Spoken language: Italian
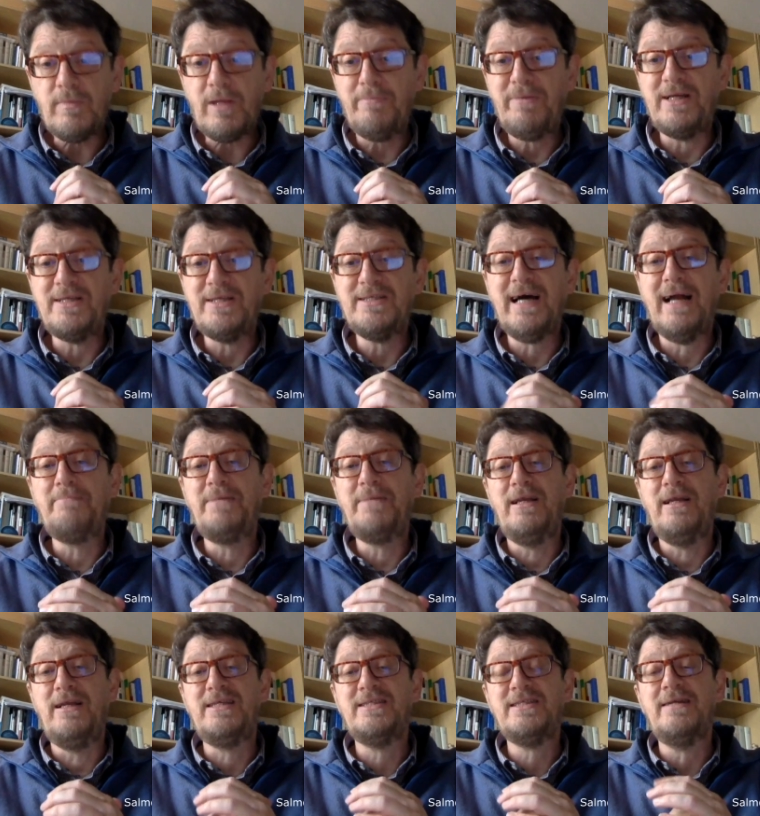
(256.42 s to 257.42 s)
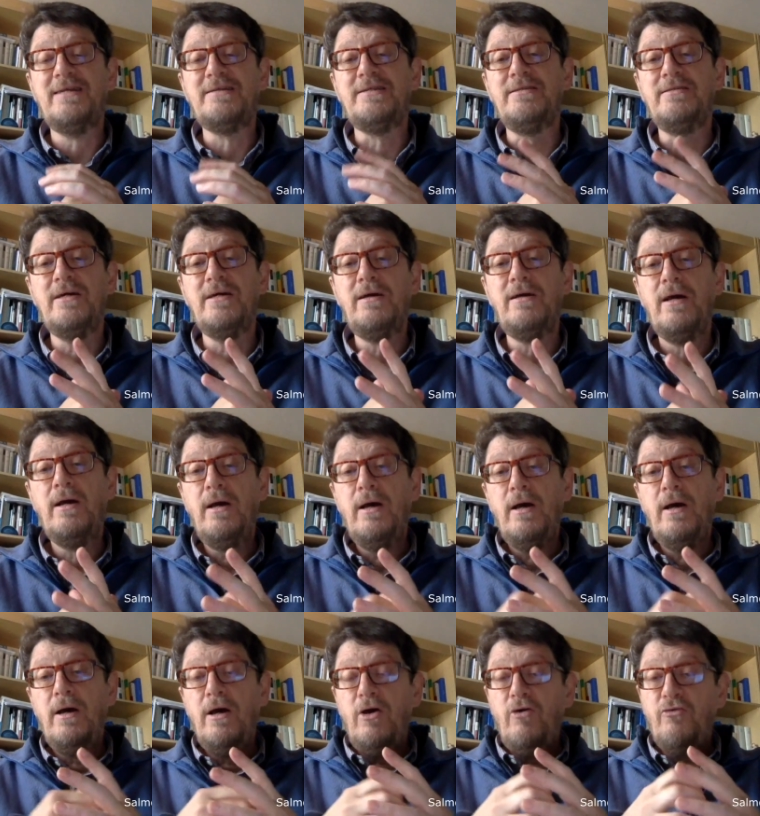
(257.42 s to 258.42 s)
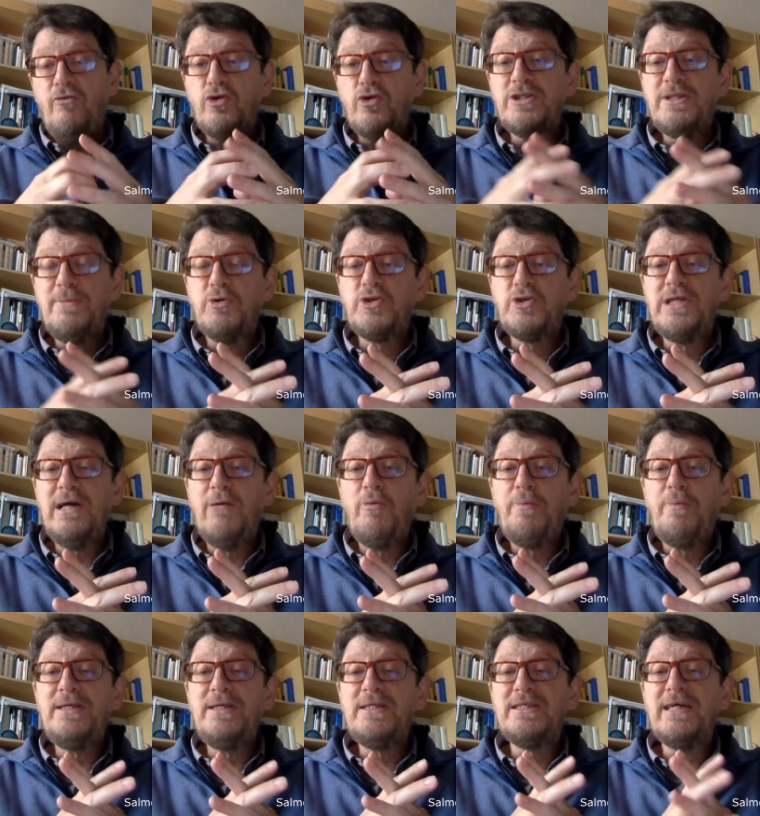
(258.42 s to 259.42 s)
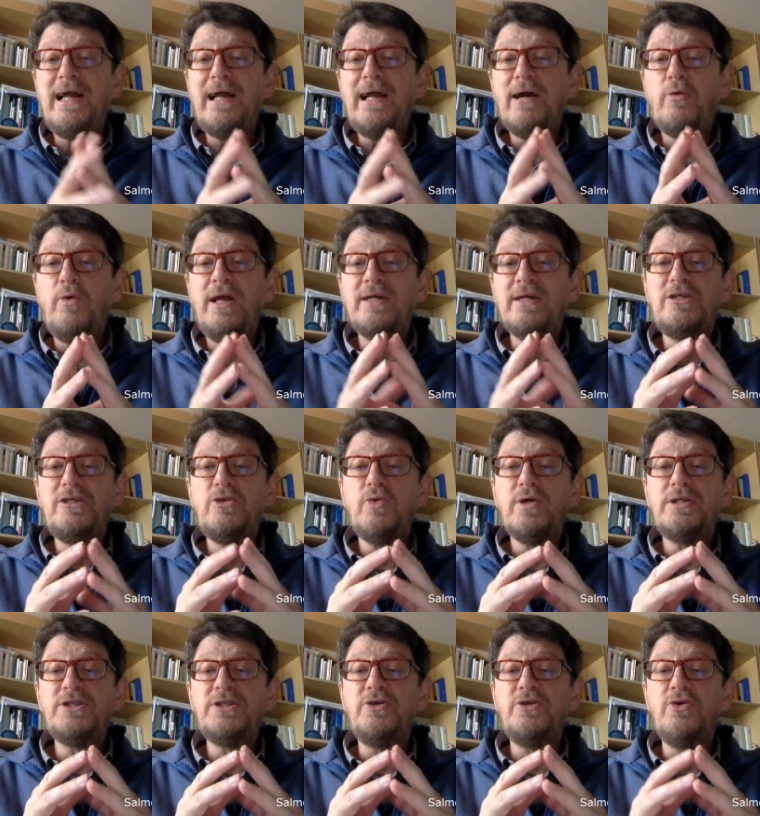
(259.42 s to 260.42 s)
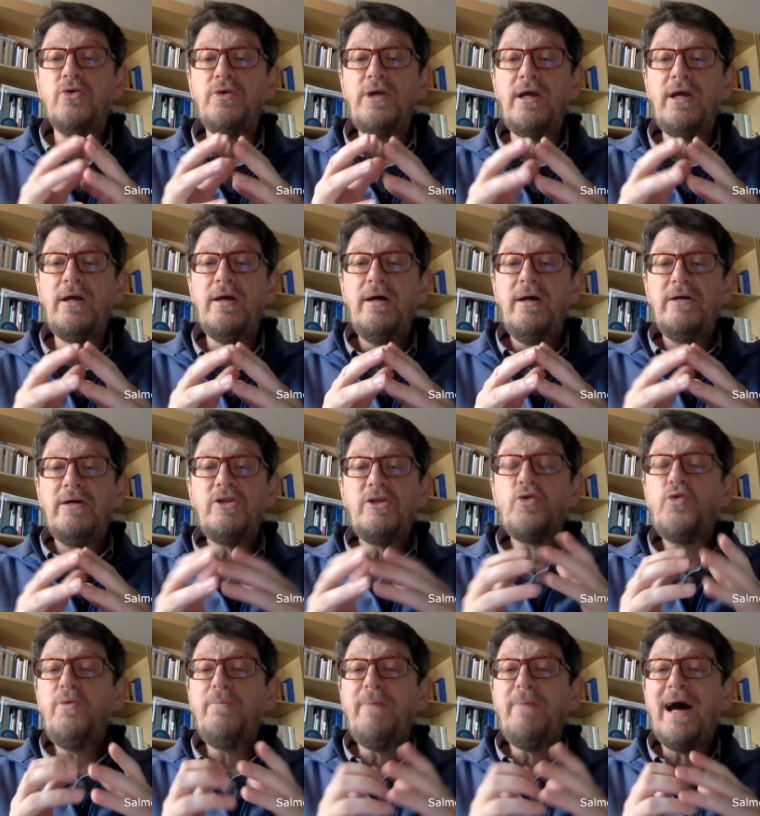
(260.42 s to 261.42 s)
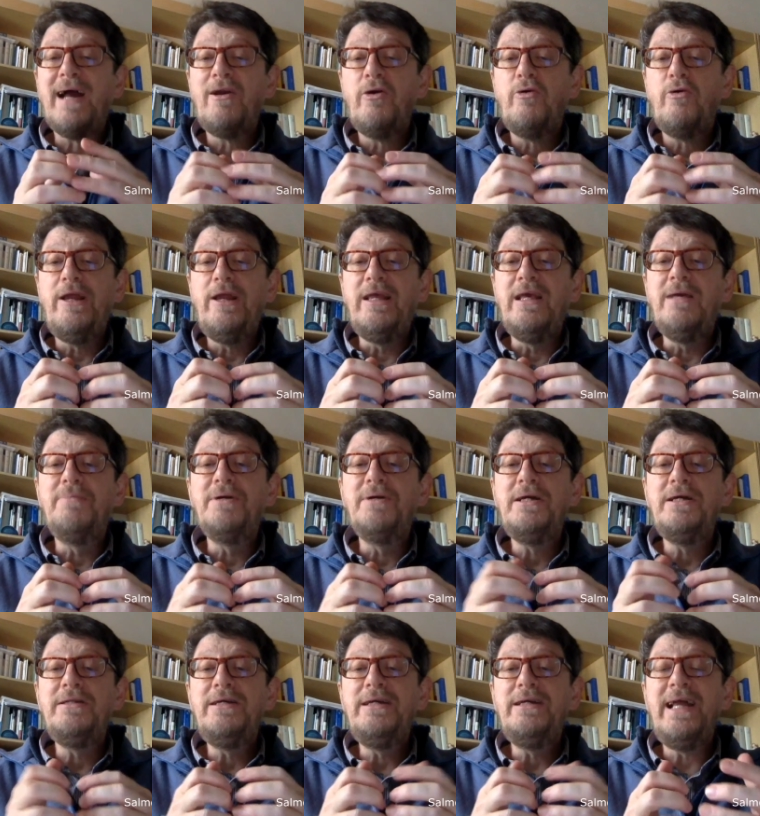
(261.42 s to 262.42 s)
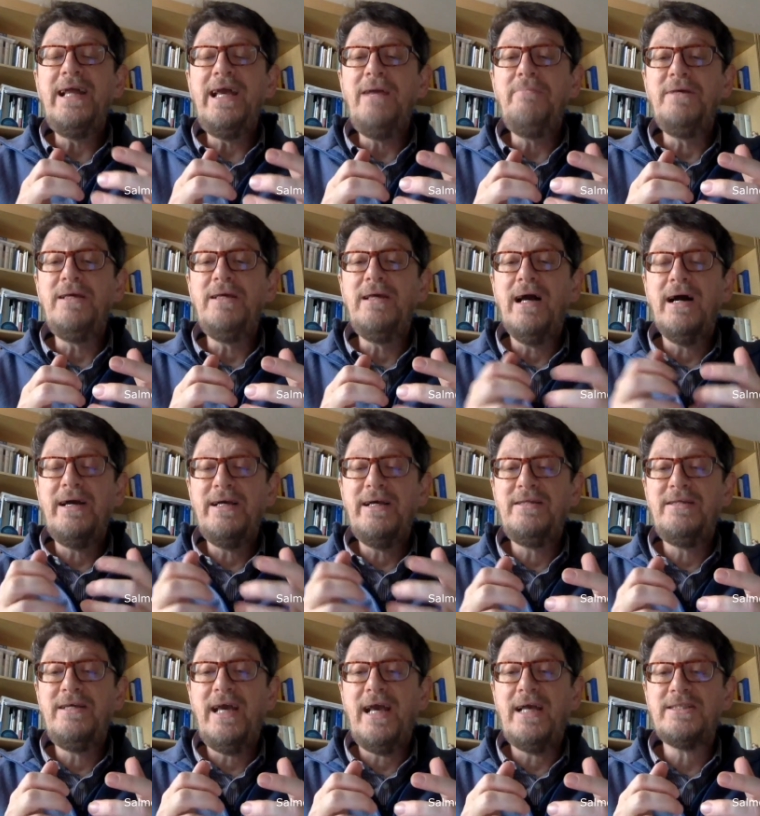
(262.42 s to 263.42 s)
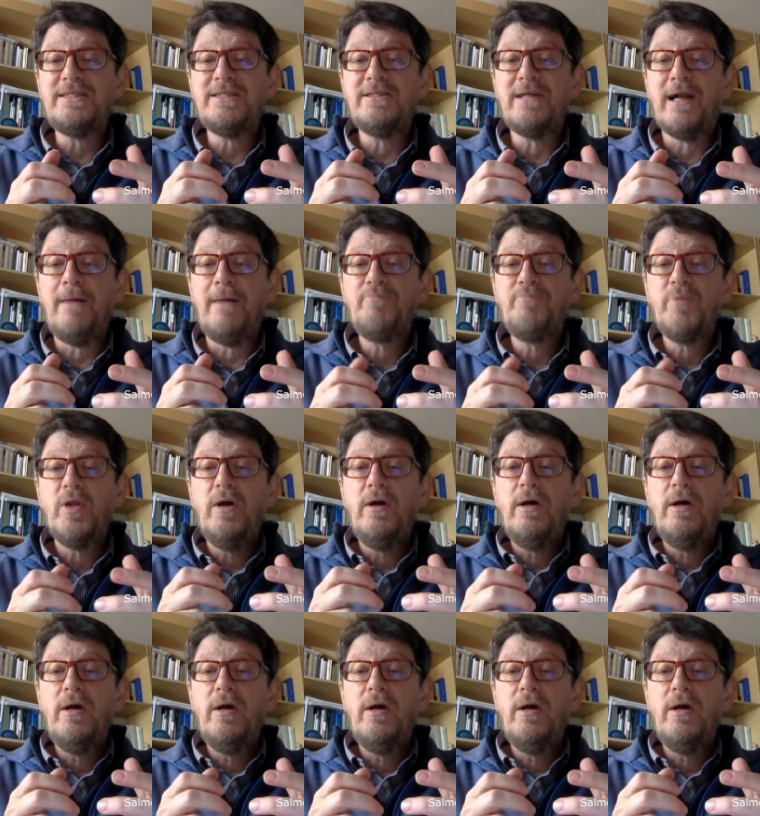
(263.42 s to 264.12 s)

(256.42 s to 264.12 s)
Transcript: per i salmi delle salite, forse possiamo pensare a quella situazione di cui parlano i libri di Neemia e di Esdra,